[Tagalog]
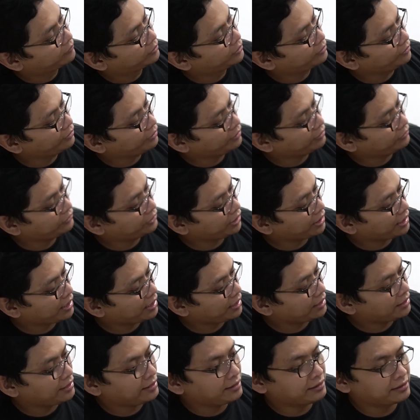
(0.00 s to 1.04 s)
So,
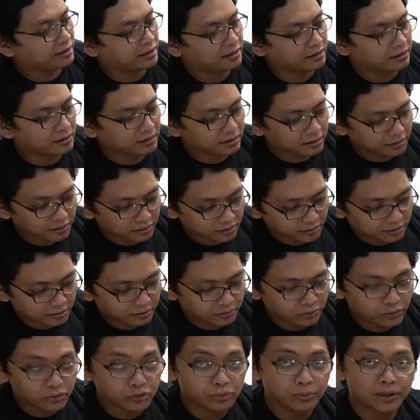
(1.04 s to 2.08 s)
siya isang
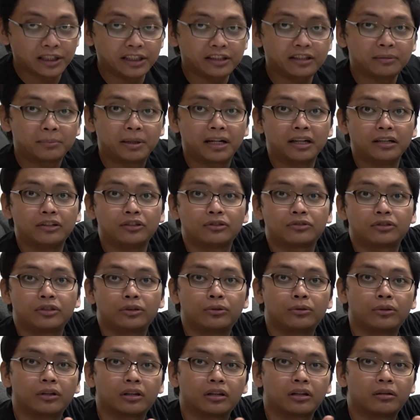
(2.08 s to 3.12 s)
usually 'di ba, yung si
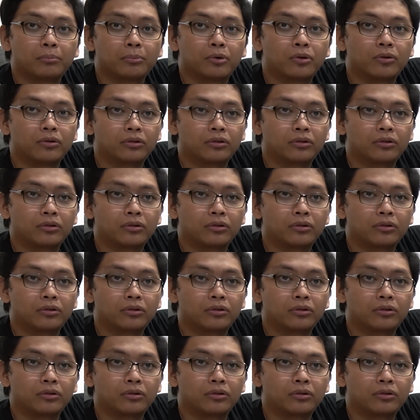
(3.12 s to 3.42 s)
Hulk na,